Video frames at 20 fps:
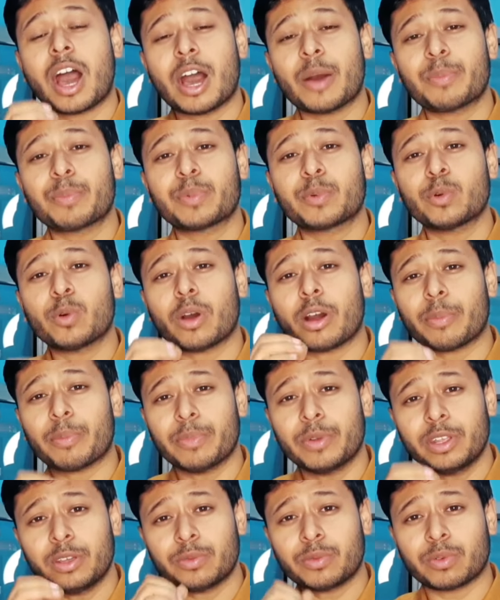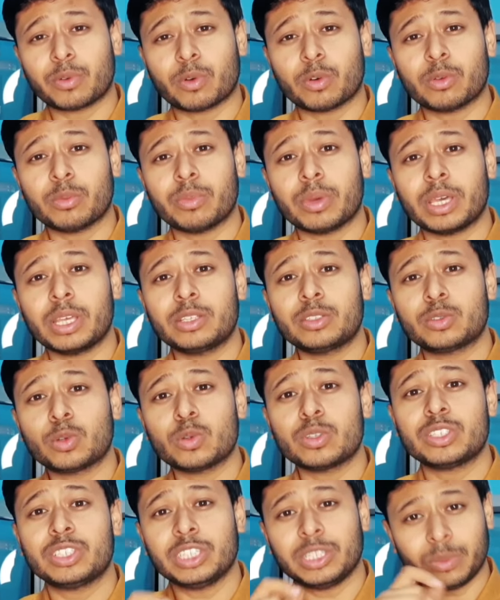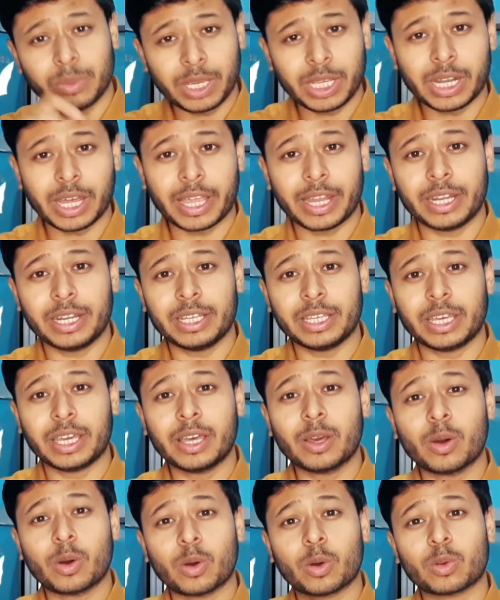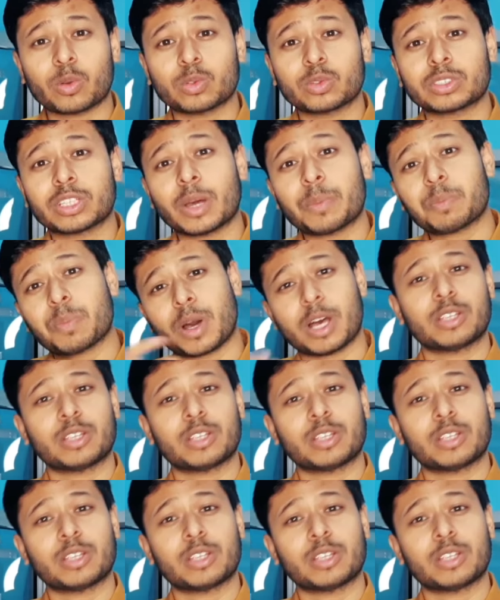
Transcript: आपको अपने फ़ोन में जो जीमेल आईडी है और उसका